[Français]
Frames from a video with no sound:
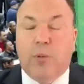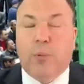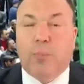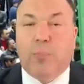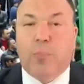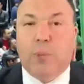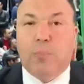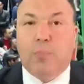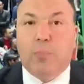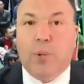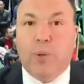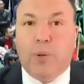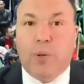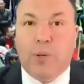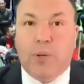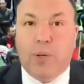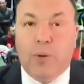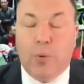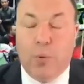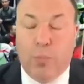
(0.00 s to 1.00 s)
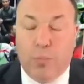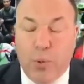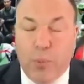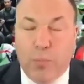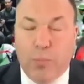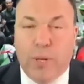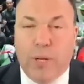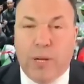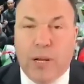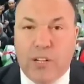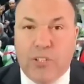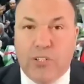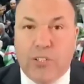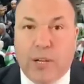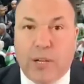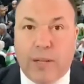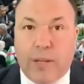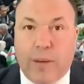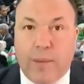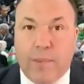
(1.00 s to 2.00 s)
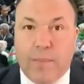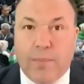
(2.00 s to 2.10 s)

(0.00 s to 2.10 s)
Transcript: le peuple, le peuple algérien.